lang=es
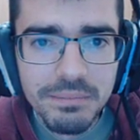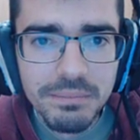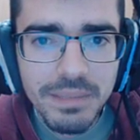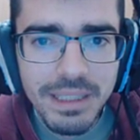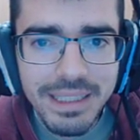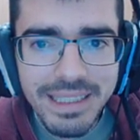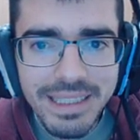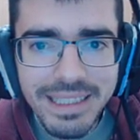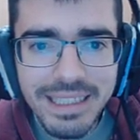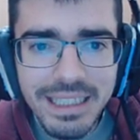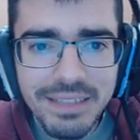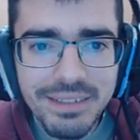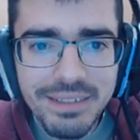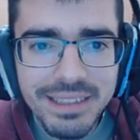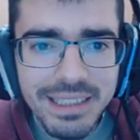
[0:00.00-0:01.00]
Va, es que está a
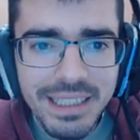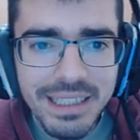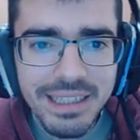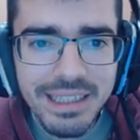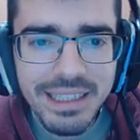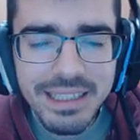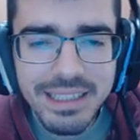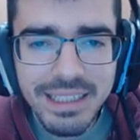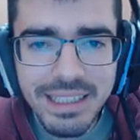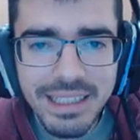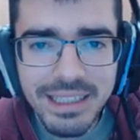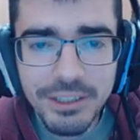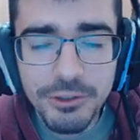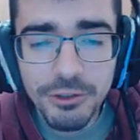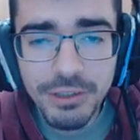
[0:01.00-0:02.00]
nivel
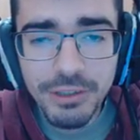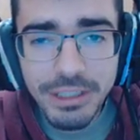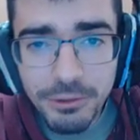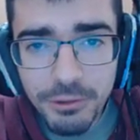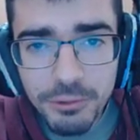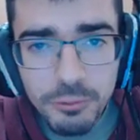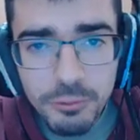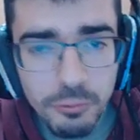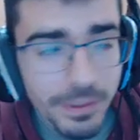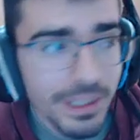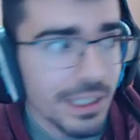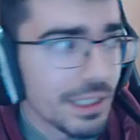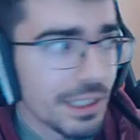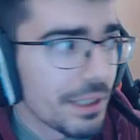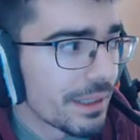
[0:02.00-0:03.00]
67. Y eso que yo lo subí
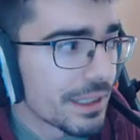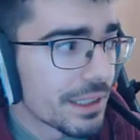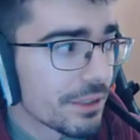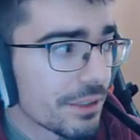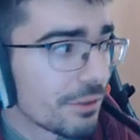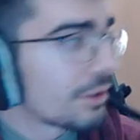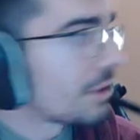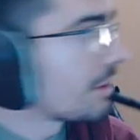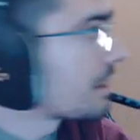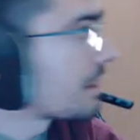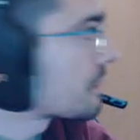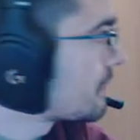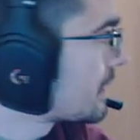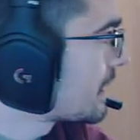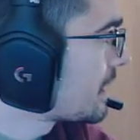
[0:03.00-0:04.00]
de nivel. Si no lo llevo a
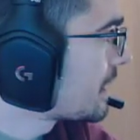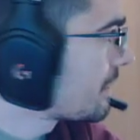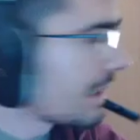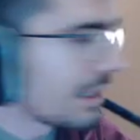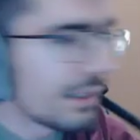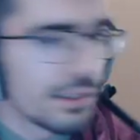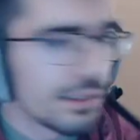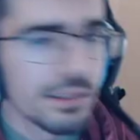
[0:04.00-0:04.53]
subir de nivel,